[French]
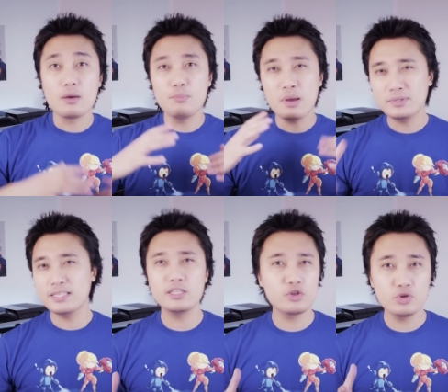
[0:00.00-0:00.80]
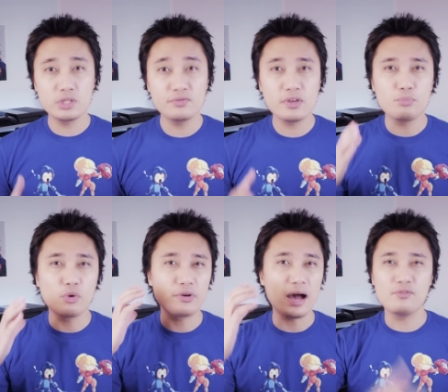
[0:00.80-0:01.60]
Même si c'est justifié
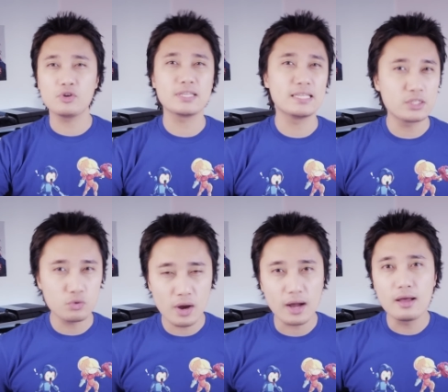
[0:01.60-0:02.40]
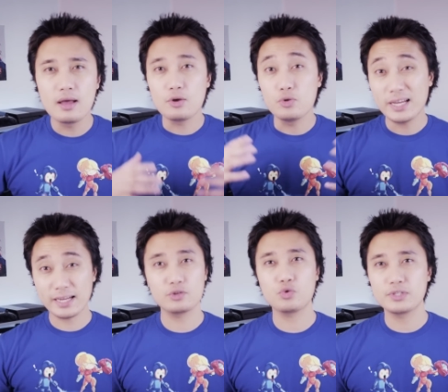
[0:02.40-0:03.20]
pour faire avancer l'histoire, une
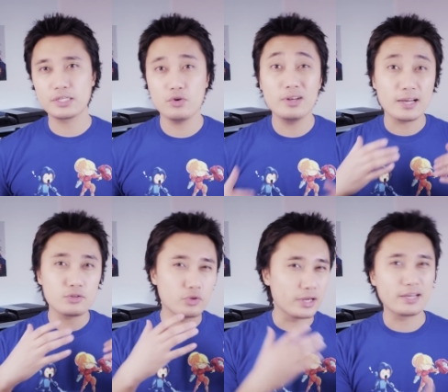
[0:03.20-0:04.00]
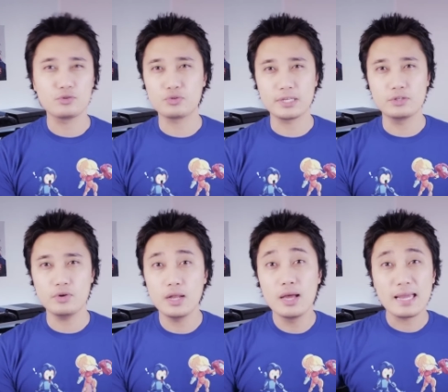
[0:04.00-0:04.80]
agression sexuelle reste une agression
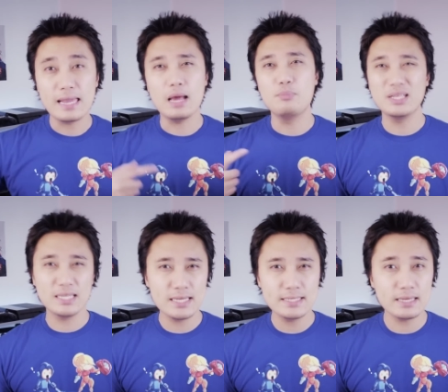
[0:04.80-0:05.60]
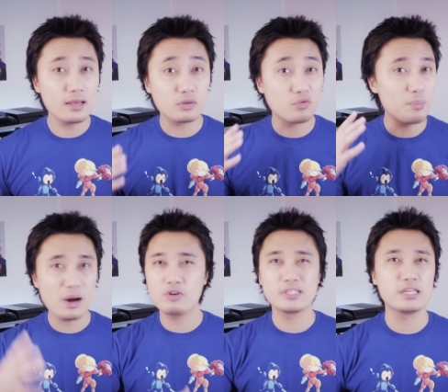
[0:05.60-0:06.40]
sexuelle et la banaliser ne va
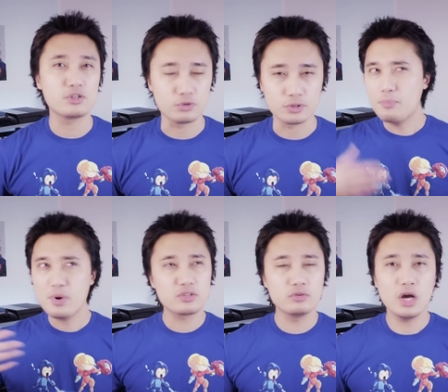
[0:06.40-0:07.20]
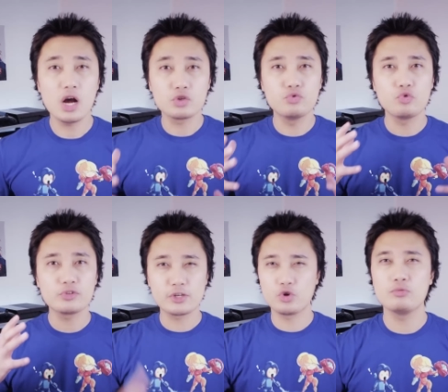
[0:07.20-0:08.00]
pas arranger les choses. À part cela, je vous
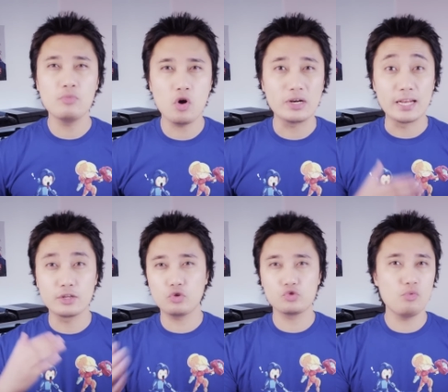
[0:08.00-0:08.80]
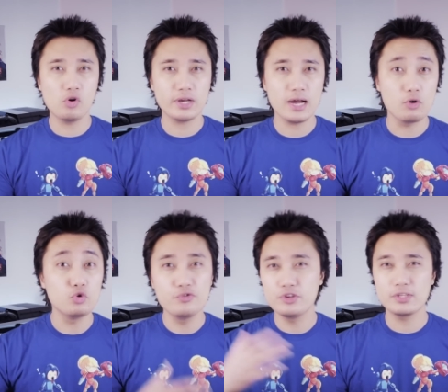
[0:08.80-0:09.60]
conseille chaudement la lecture du manga
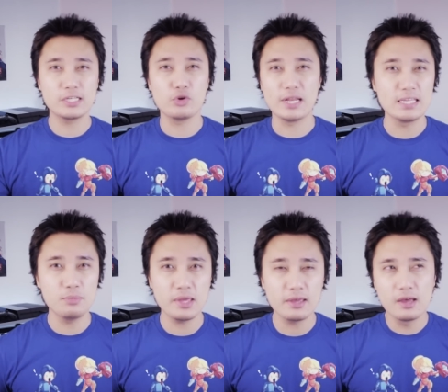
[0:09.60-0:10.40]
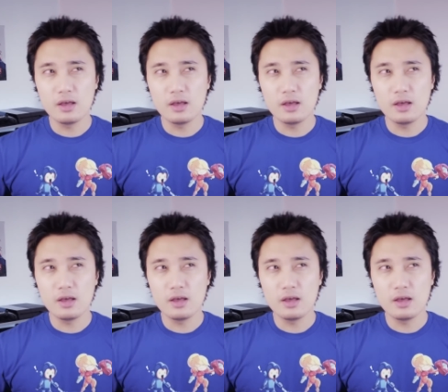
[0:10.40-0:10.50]
ou le visionnage de l'animé.